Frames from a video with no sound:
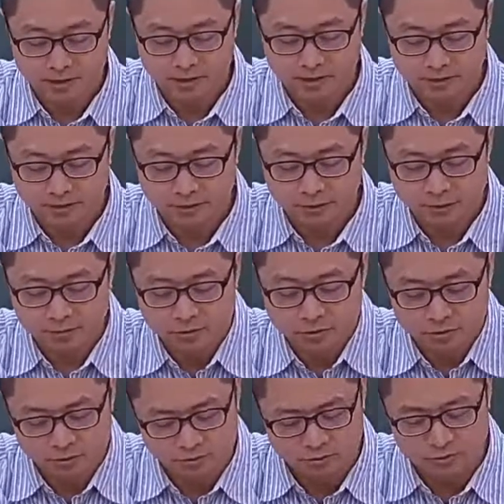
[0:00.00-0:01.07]
好，等于
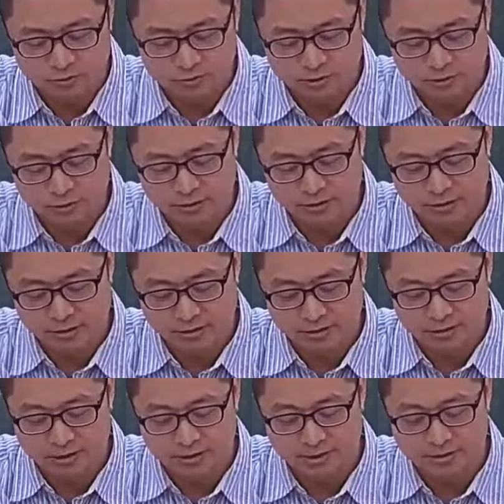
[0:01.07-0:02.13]
某数这句话
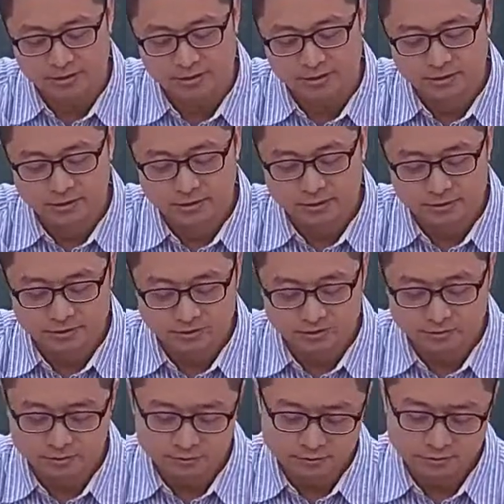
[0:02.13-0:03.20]
好像
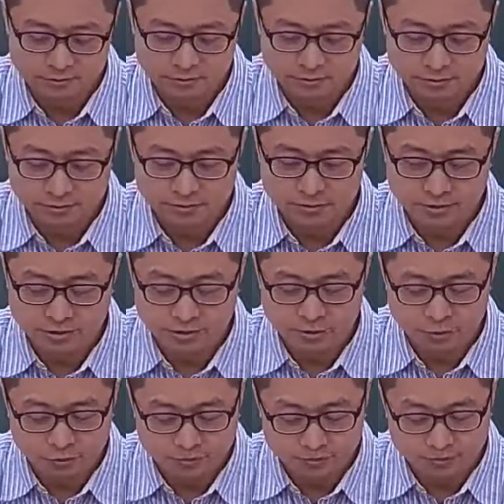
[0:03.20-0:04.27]
有有一
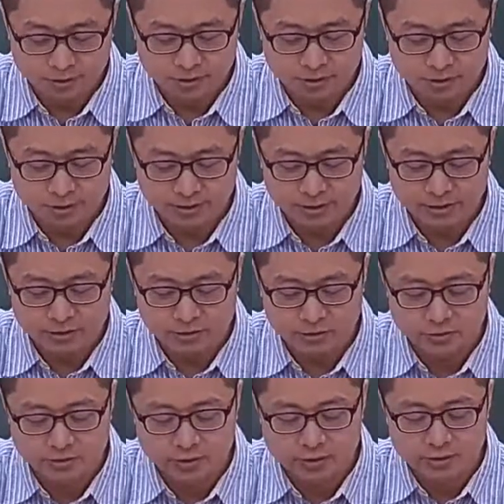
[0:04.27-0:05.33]
点语病哈，应该
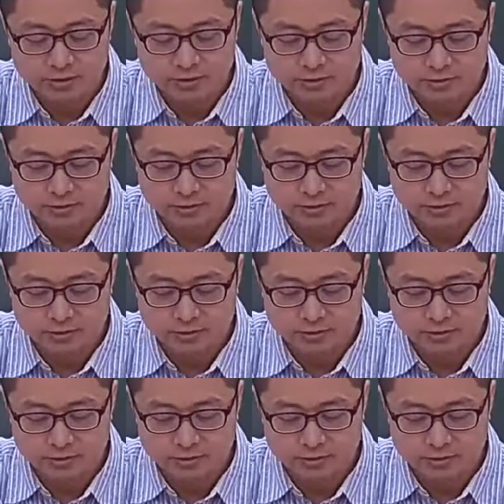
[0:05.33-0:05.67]
是说，